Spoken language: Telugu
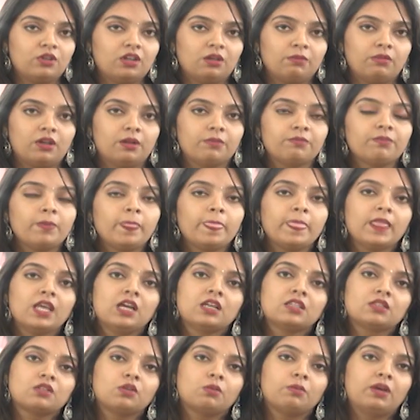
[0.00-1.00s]
ఉంటాం మనం
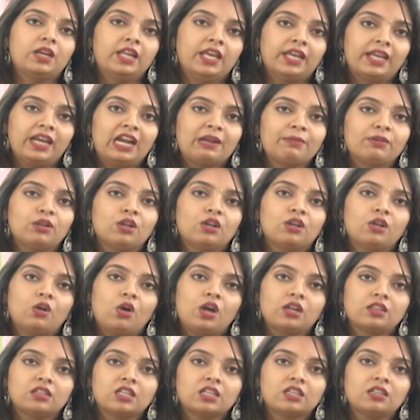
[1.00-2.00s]
సో మన అకాడమీలో
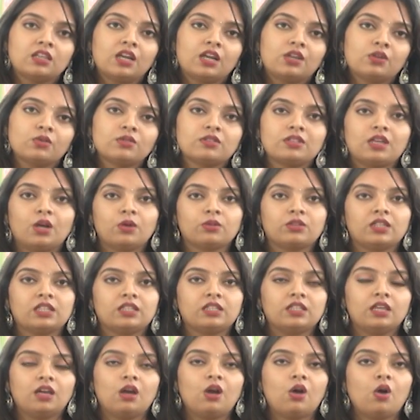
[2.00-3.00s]
నార్త్ ఇండియా టు సౌత్
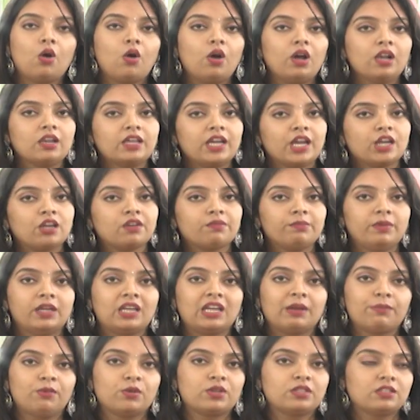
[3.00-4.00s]
ఇండియా ఆల్ కైండ్ ఆఫ్
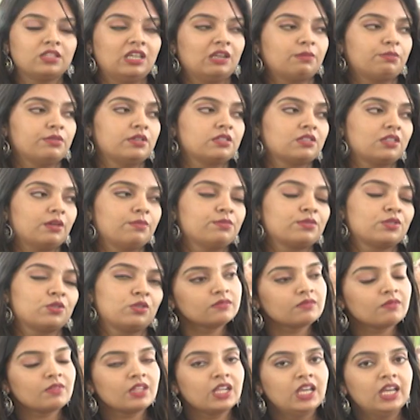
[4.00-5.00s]
మేకప్ లుక్స్ నేర్పిస్తాం సో
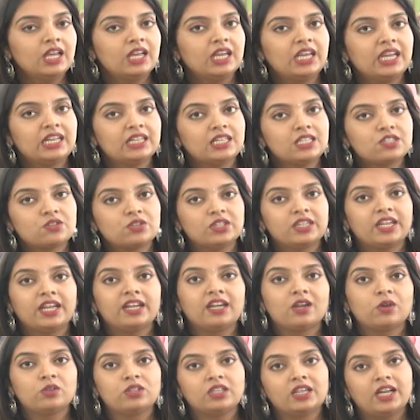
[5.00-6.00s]
ఇండస్ట్రీకి
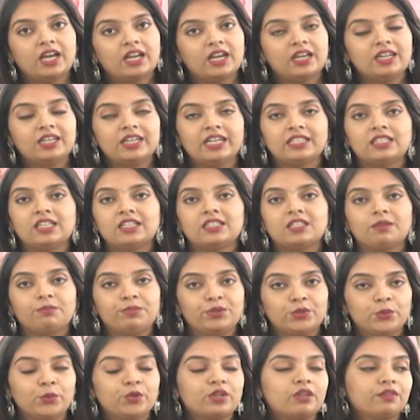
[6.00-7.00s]
ఎంటర్ అయితే కరెంట్ అయితే ఇట్స్ అ
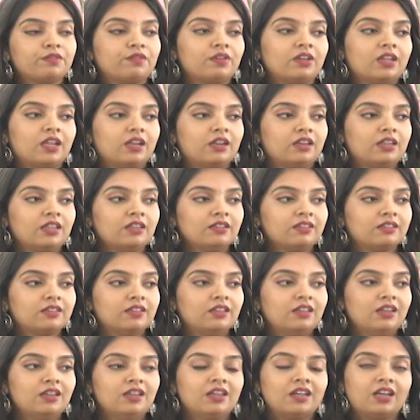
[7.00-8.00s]
బ్యూటిఫుల్ అండి
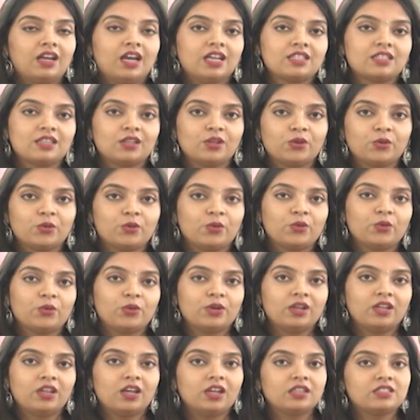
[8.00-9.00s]
అసలు
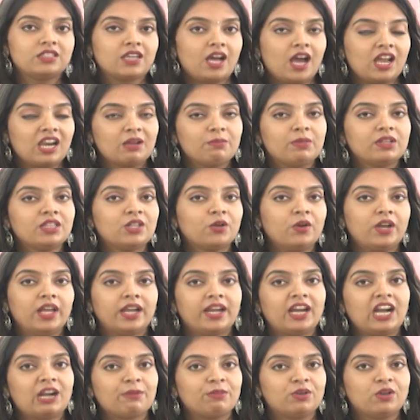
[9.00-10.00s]
చాలామంది కూడా
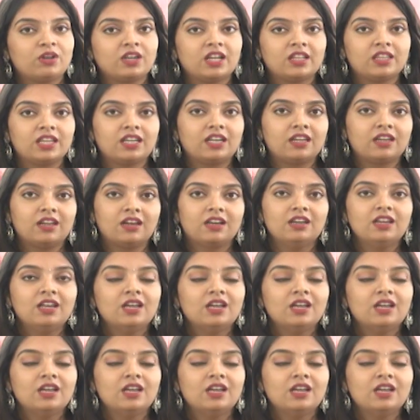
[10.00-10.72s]
అకాడమీలో నా దగ్గర